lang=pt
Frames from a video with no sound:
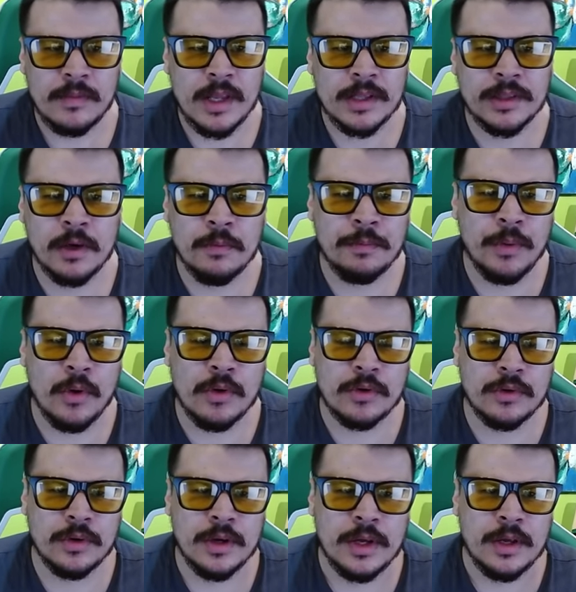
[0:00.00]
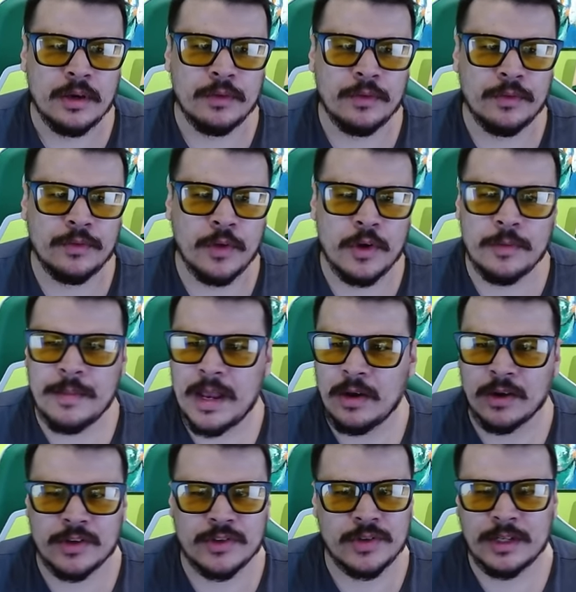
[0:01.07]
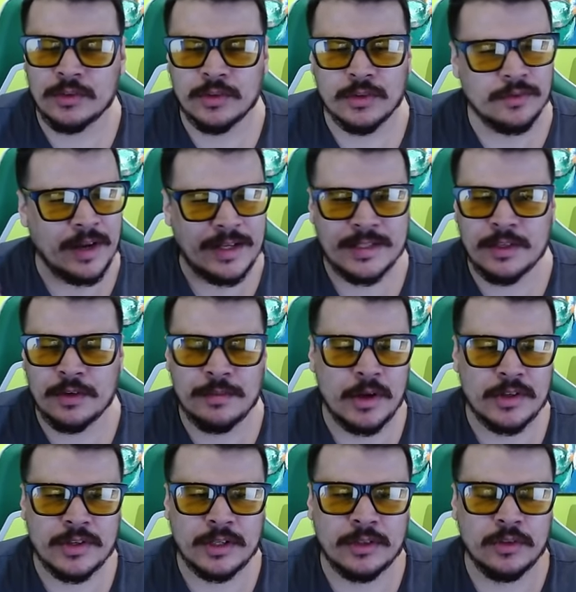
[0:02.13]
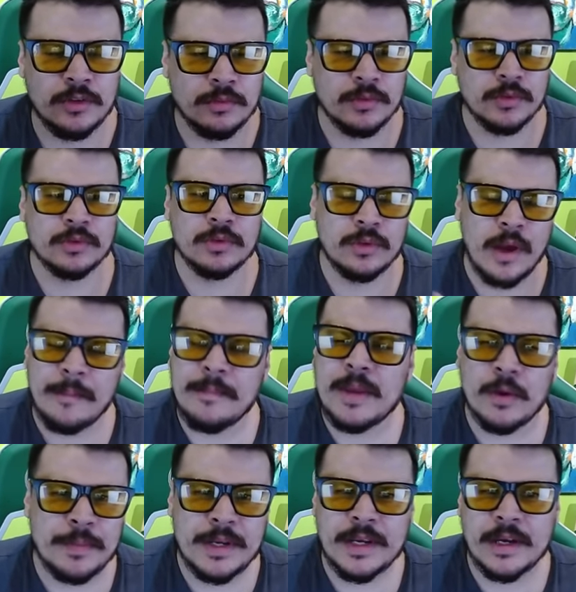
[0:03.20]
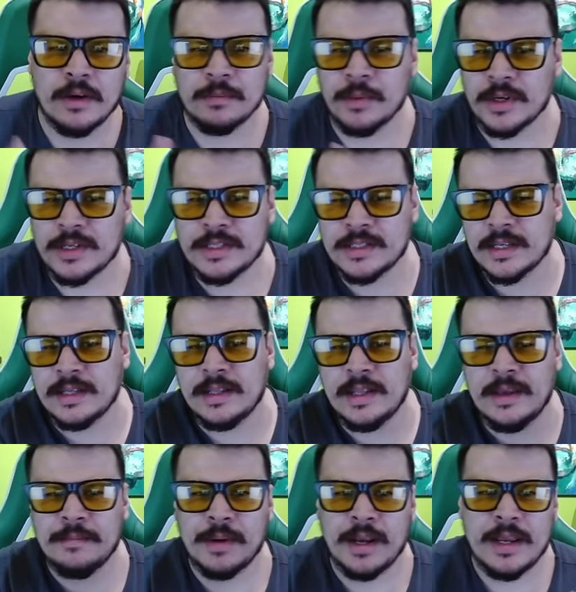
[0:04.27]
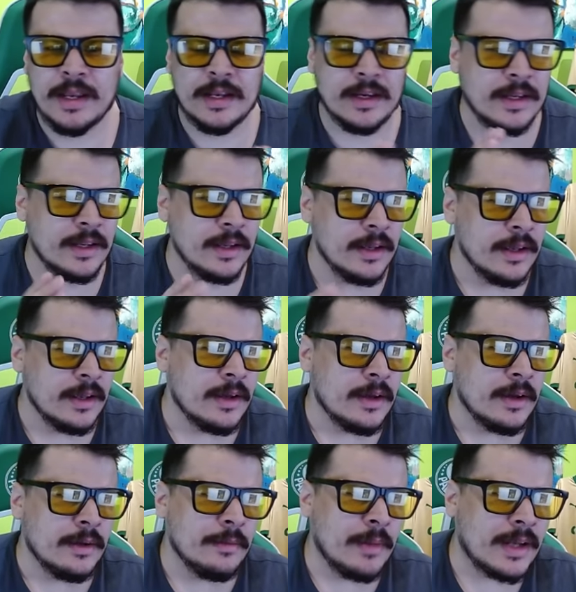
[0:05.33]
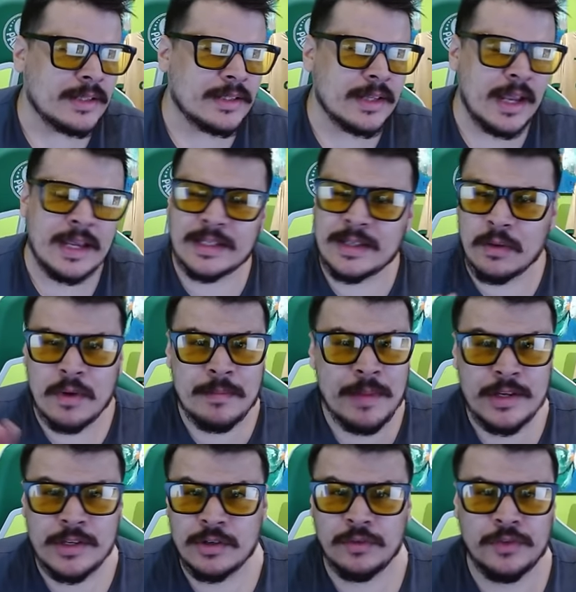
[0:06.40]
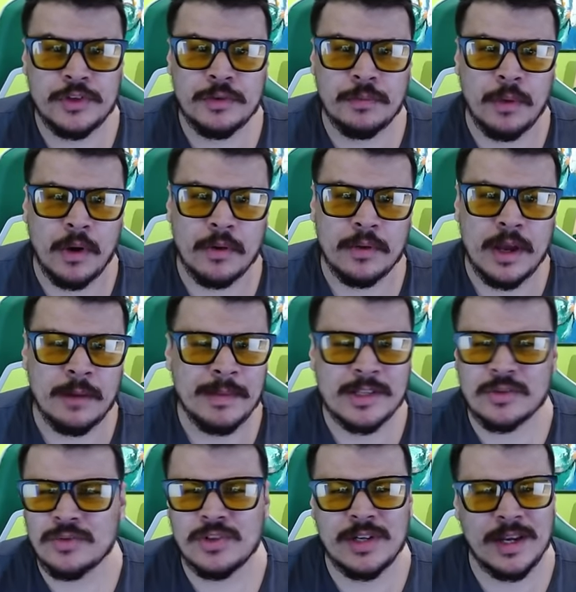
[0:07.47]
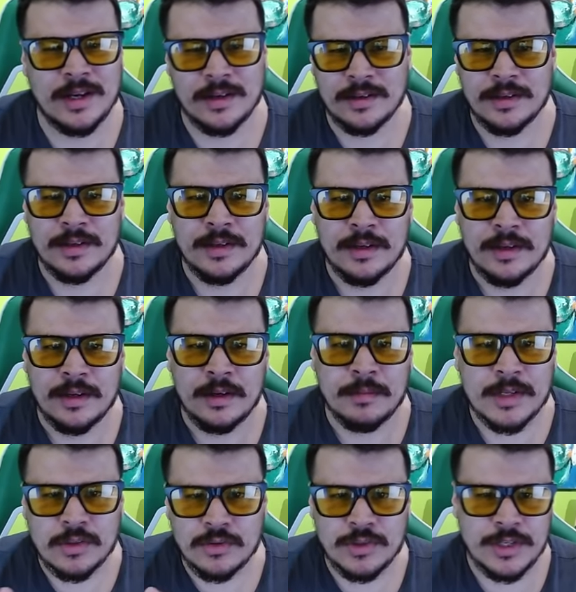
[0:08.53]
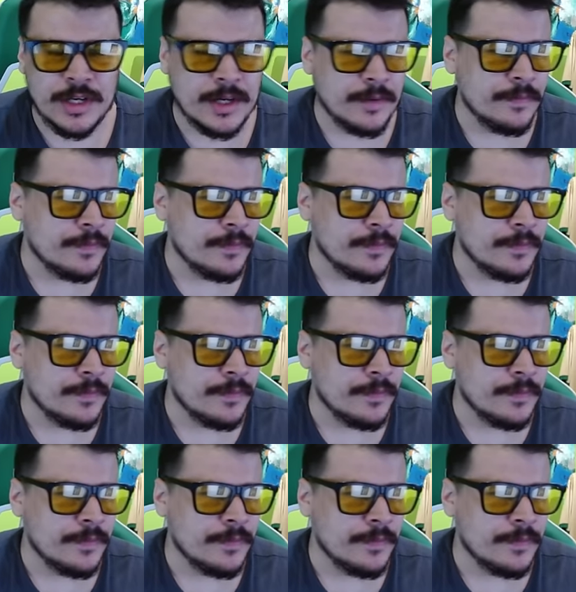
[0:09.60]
tampouco foi o melhor jogador, vai ser o melhor jogador do mundo, na minha opinião. Pode ser que dê para ele aí, mas esse é o ambiente do futebol, é uma sujeira, uma sujeira.